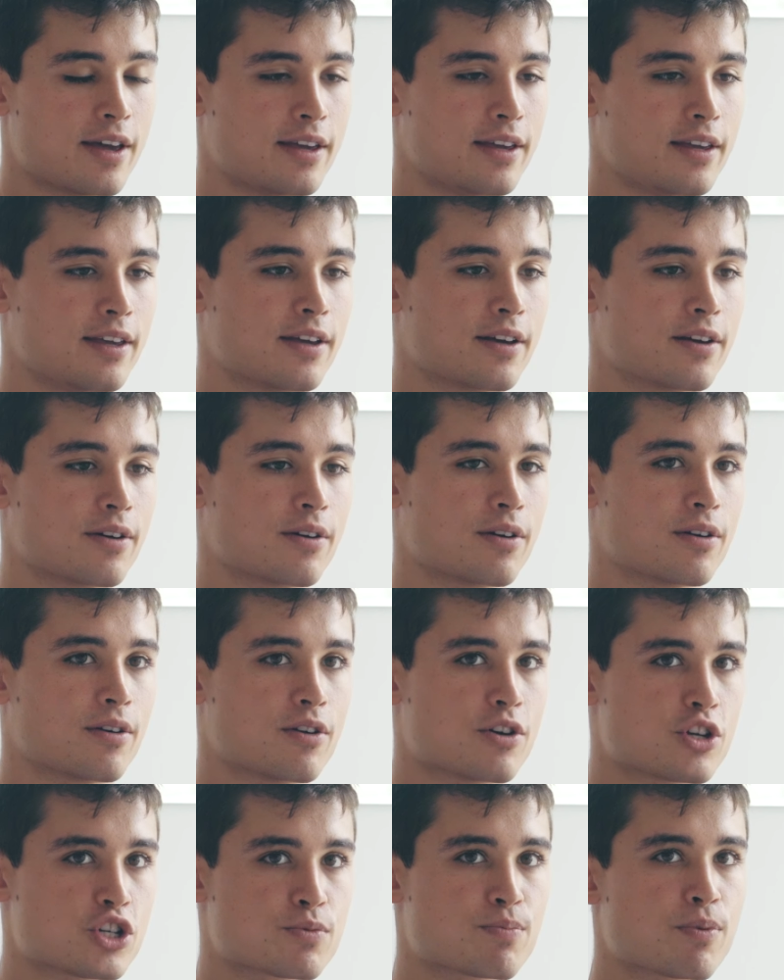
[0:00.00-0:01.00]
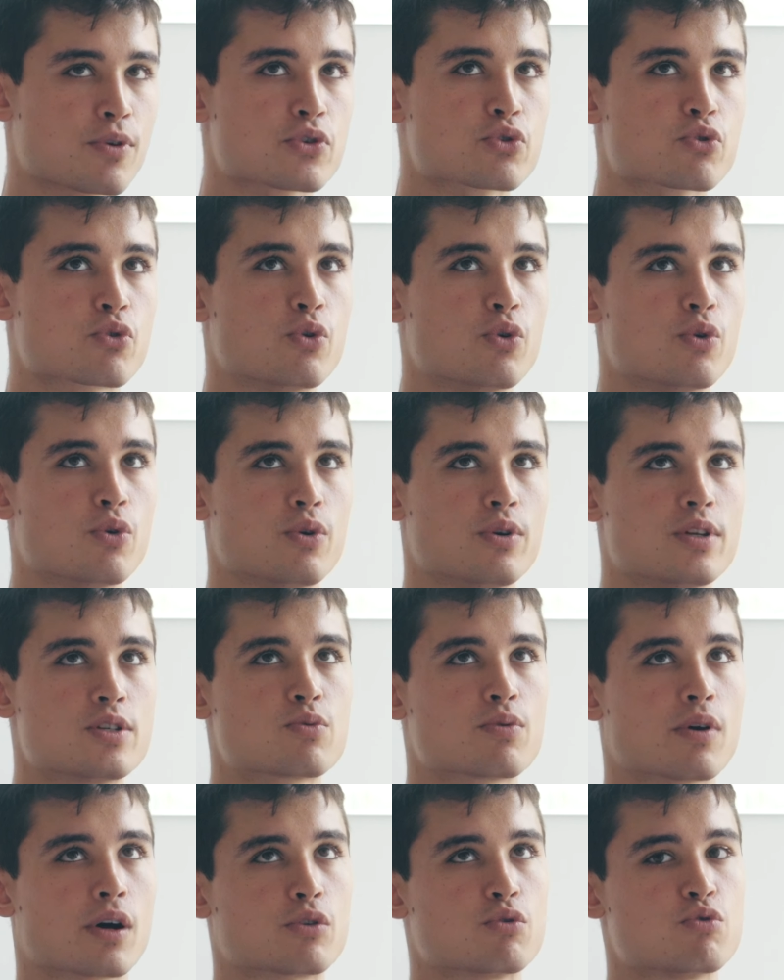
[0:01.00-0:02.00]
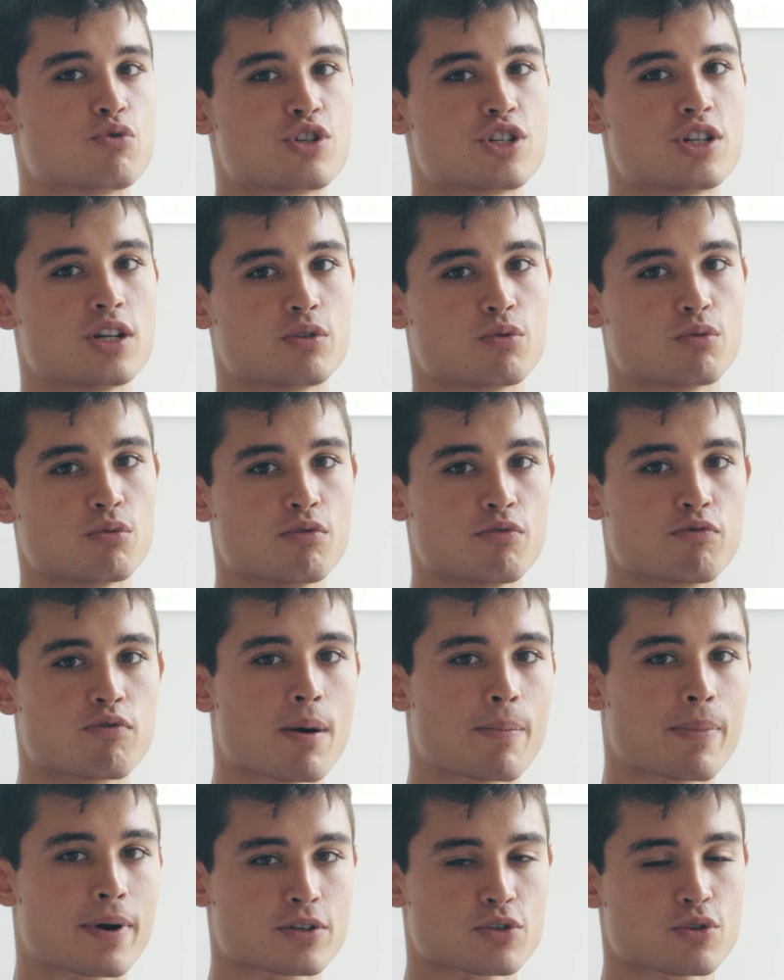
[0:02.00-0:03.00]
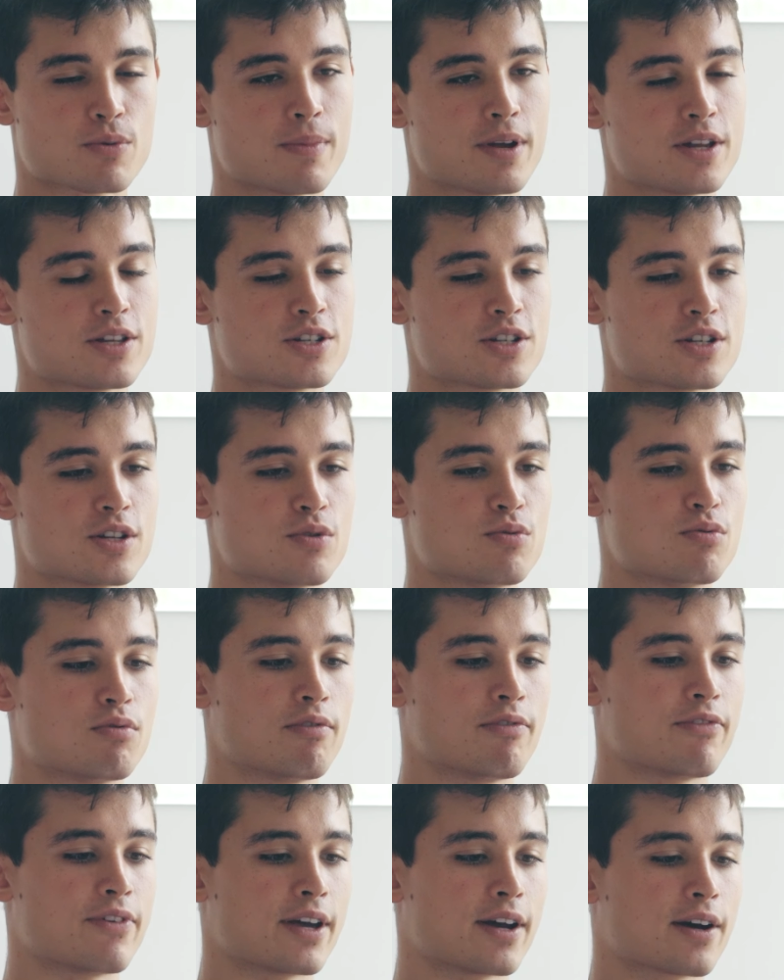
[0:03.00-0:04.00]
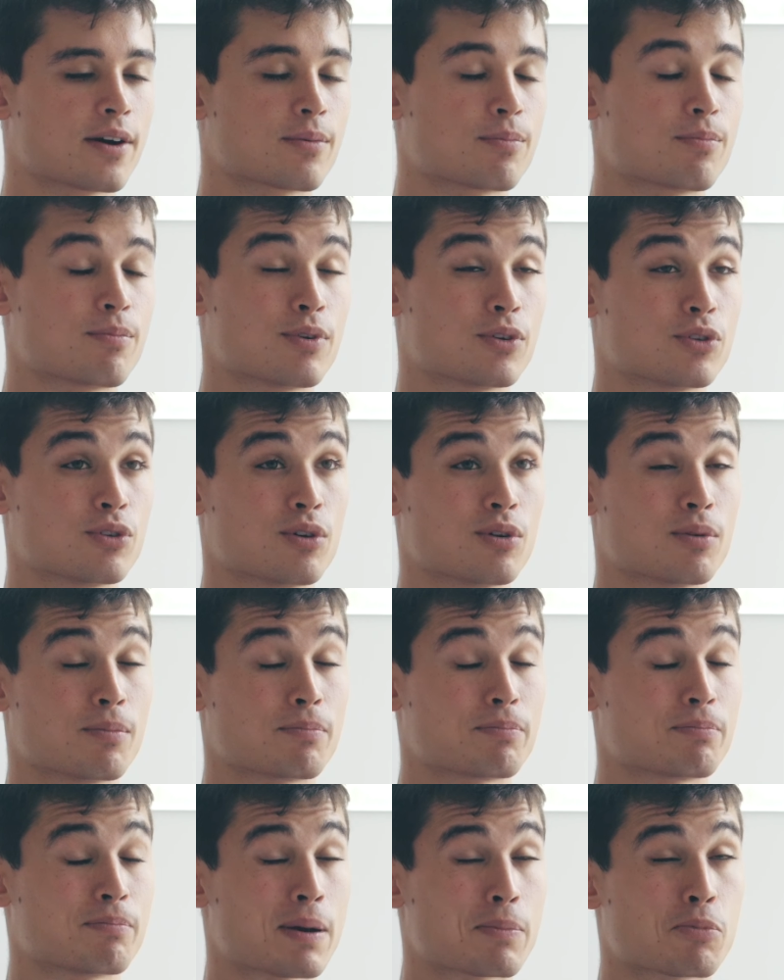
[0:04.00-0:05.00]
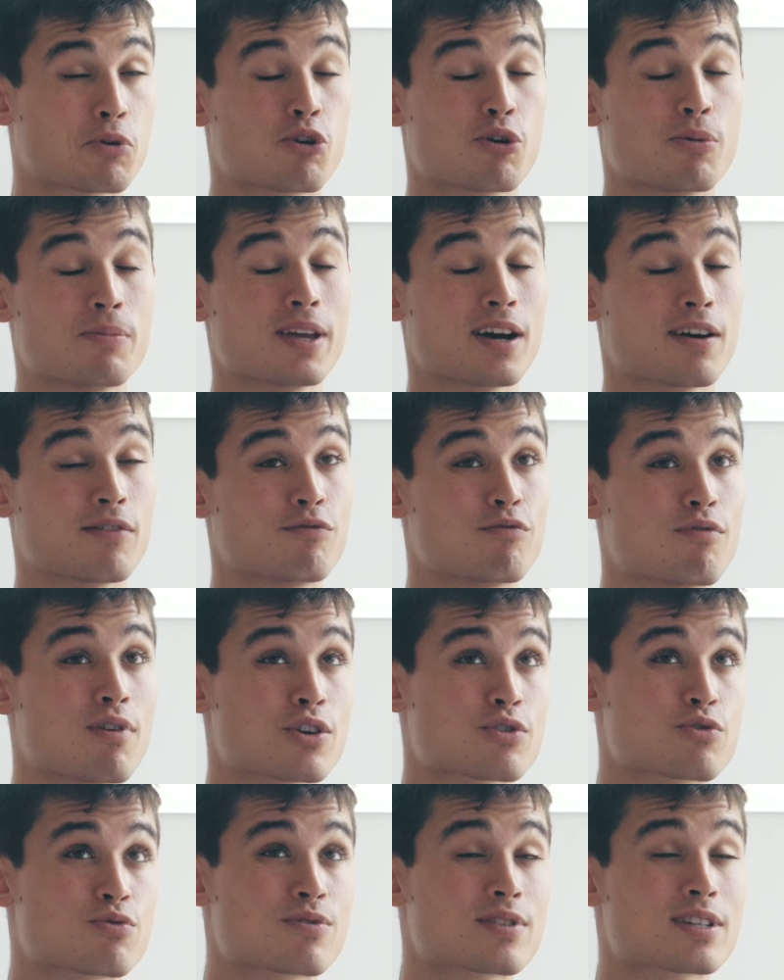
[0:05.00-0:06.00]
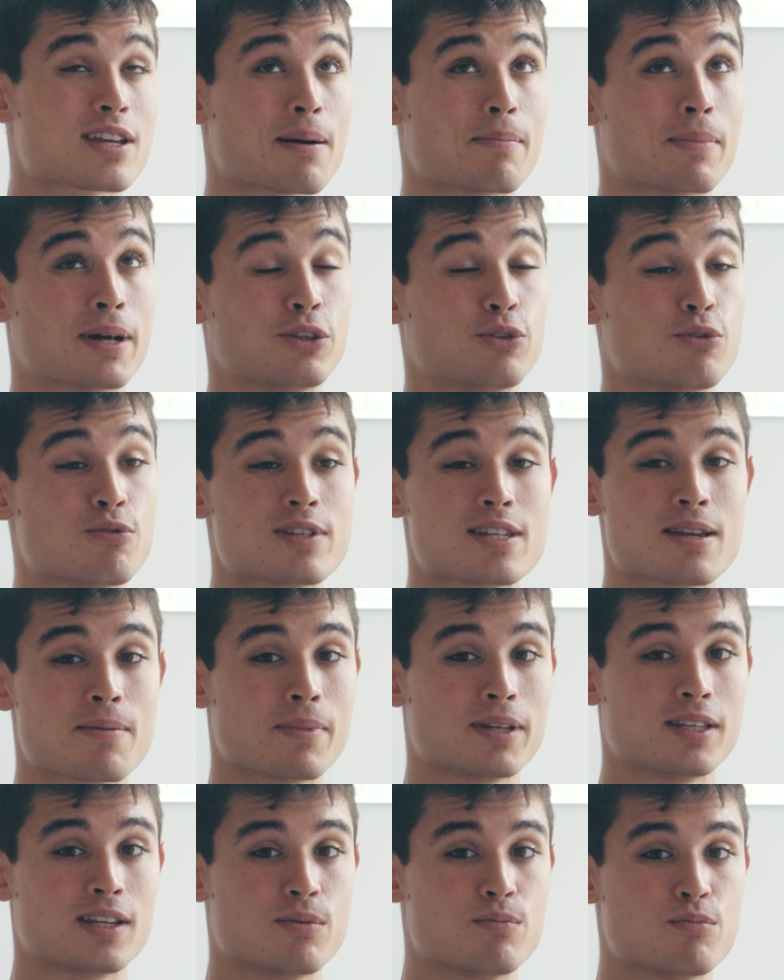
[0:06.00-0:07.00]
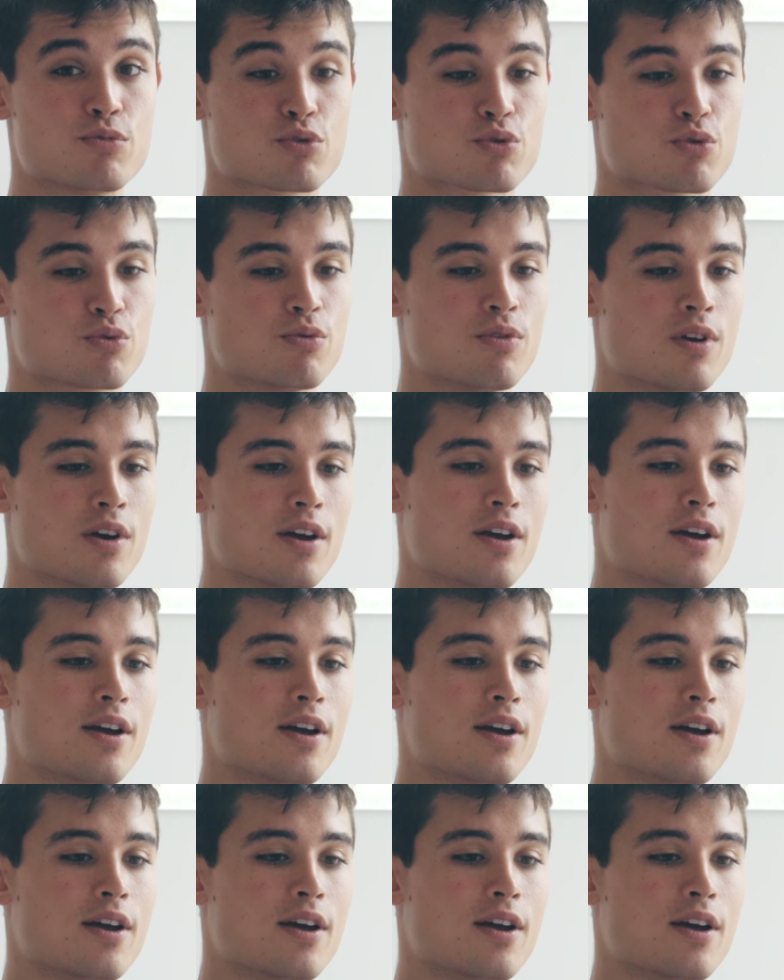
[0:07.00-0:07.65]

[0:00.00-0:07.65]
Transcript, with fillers: Et je pense que l'histoire du cheat une fois par semaine, j'ai dû le faire pendant ma première, voire jusqu'à ma deuxième année de muscu.